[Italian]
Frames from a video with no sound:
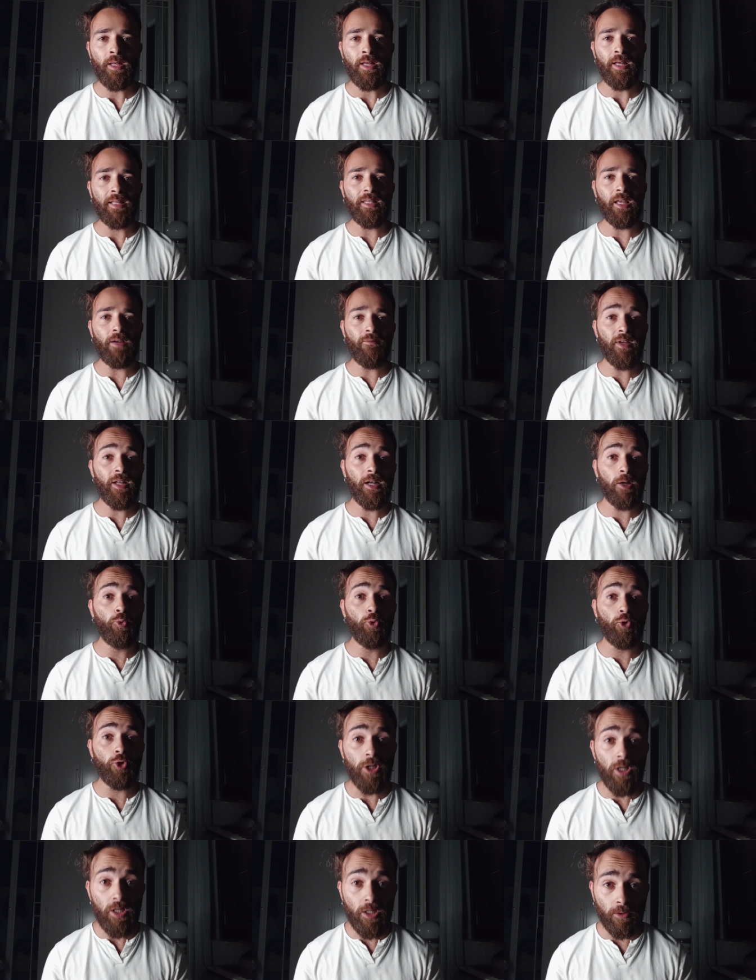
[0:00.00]
di avere
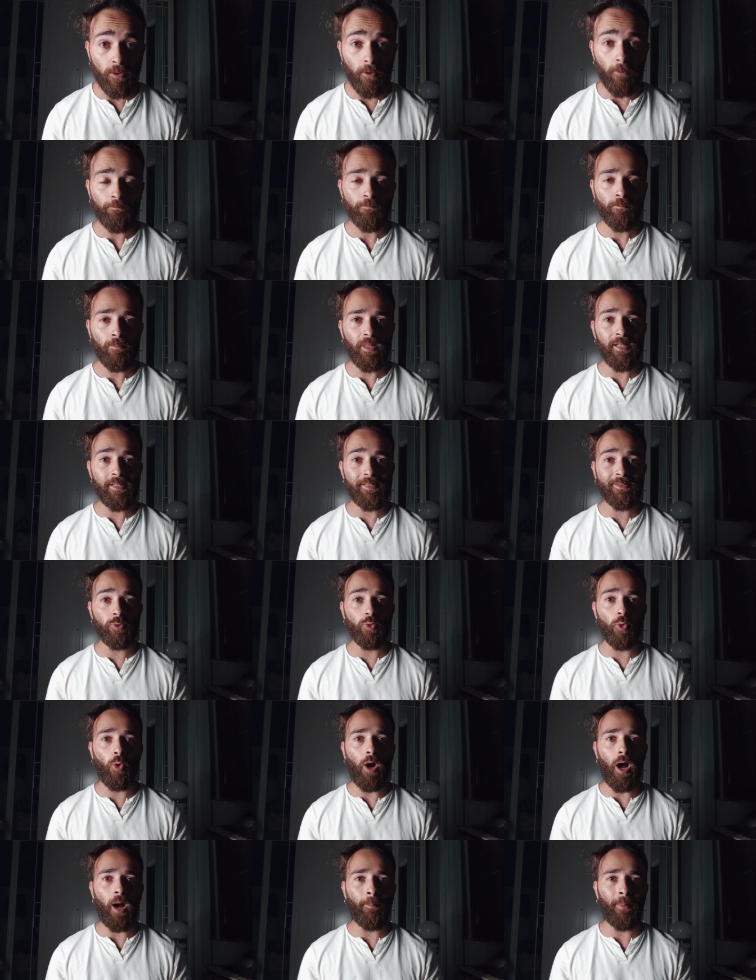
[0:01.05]
ucciso il
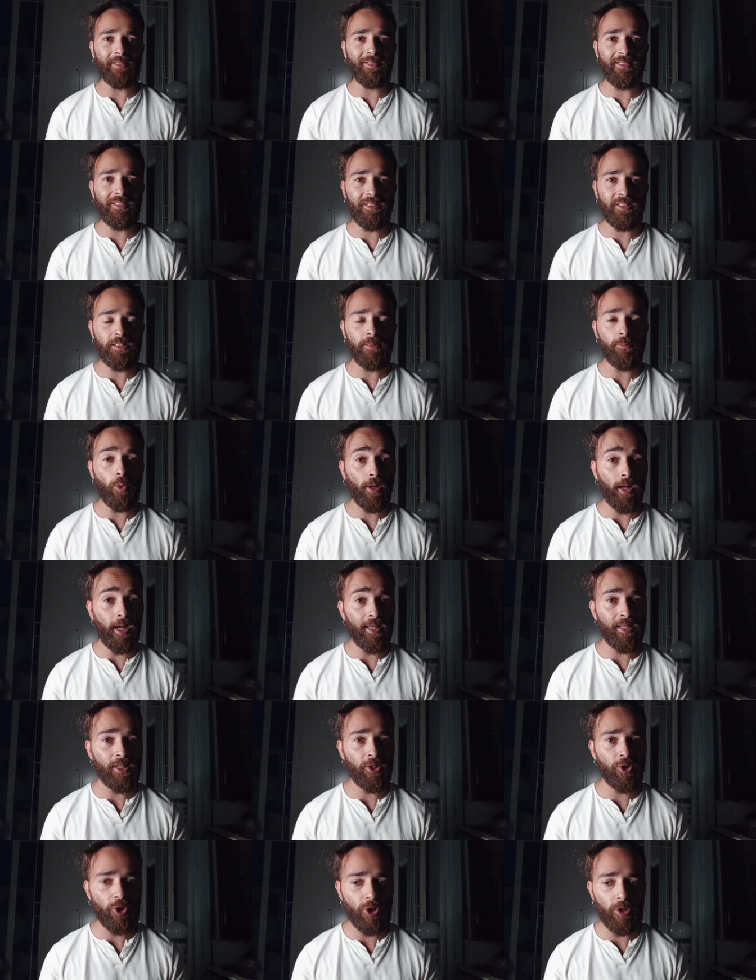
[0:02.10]
suo amatissimo
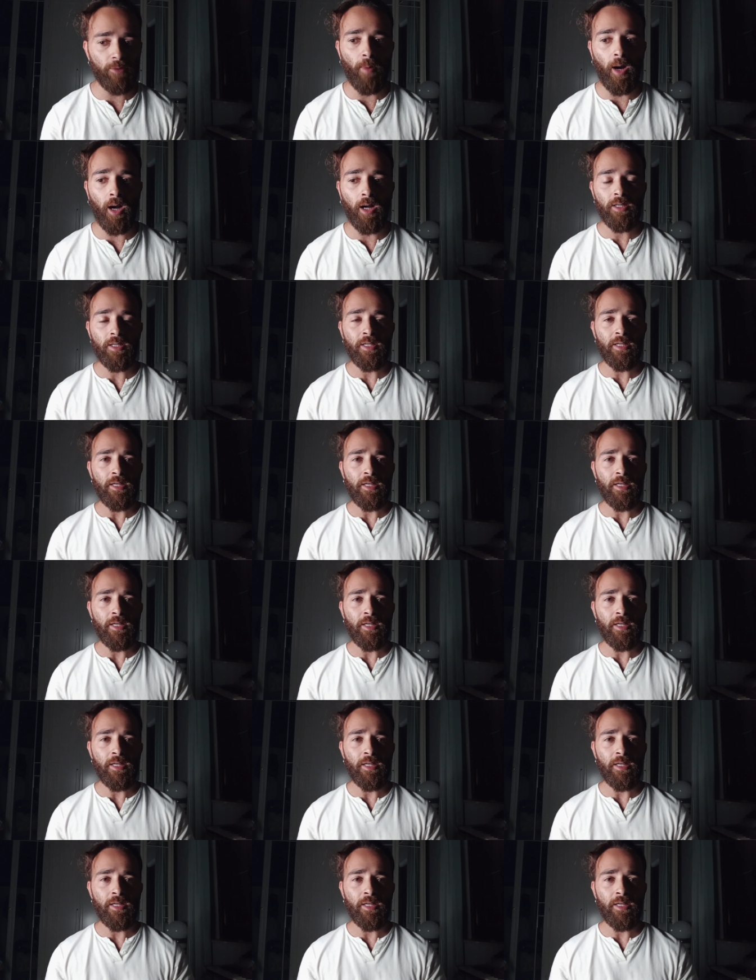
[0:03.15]
Kayan Shiba